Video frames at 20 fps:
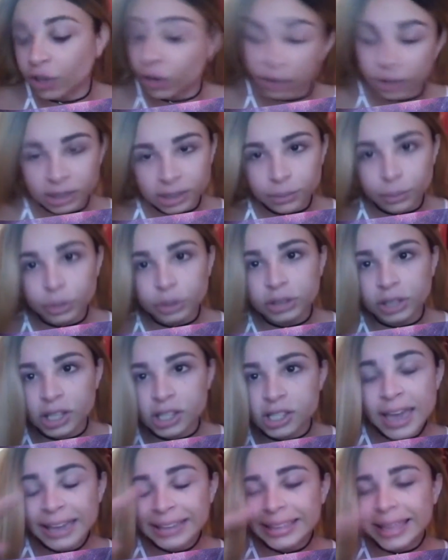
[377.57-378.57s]
Tem coisas
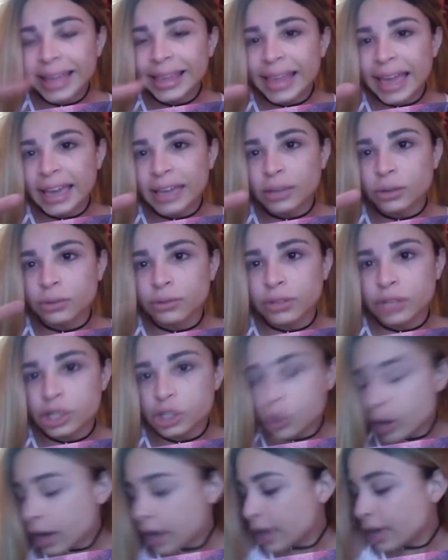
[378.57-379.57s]
importantes. E dá like no
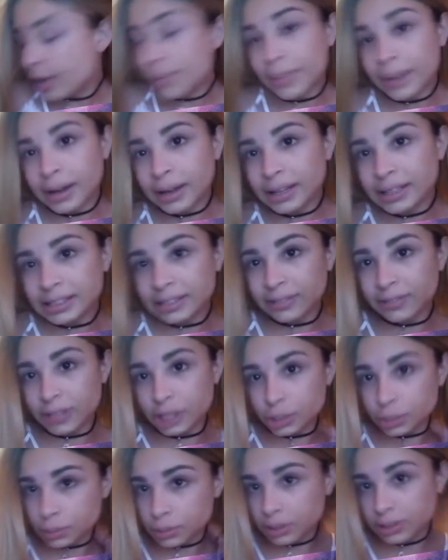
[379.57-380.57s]
vídeo. E manda esse
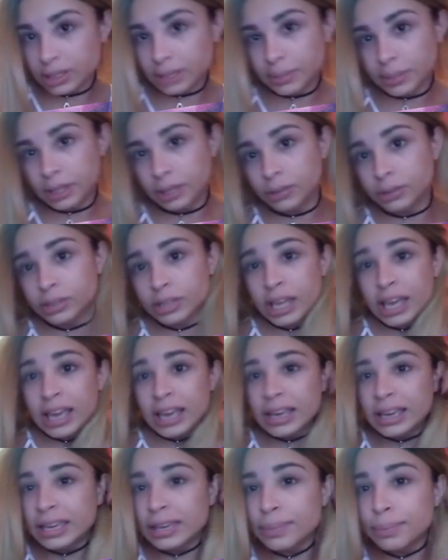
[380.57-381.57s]
vídeo pros seus amigos.
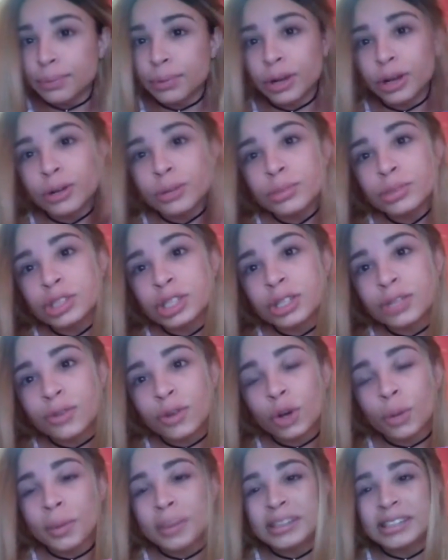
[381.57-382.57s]
E por algum
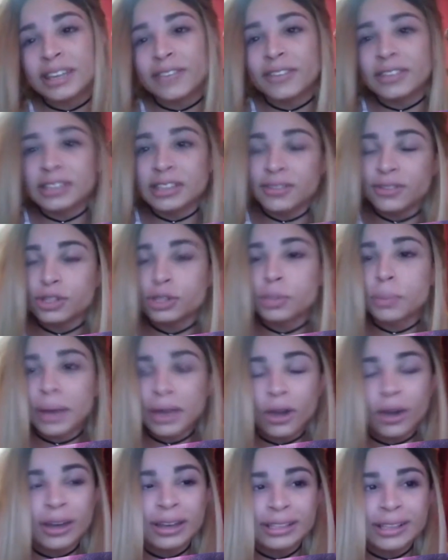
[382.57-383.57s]
motivo eu comecei a fazer vídeos
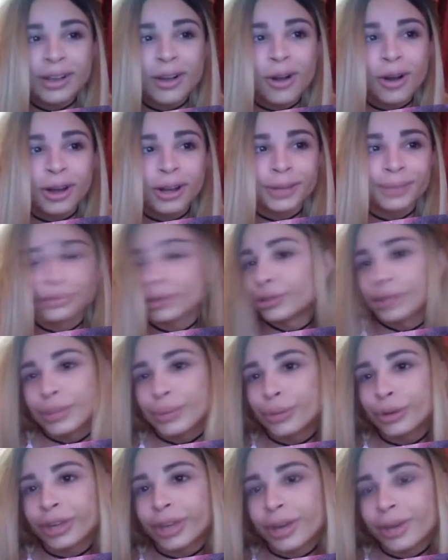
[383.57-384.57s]
maiores agora. Não
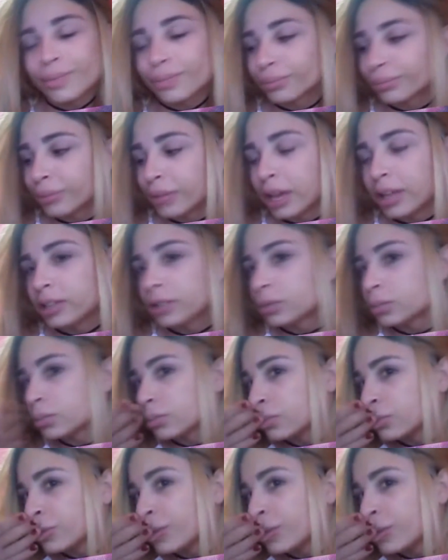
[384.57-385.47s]
sei porquê, mas.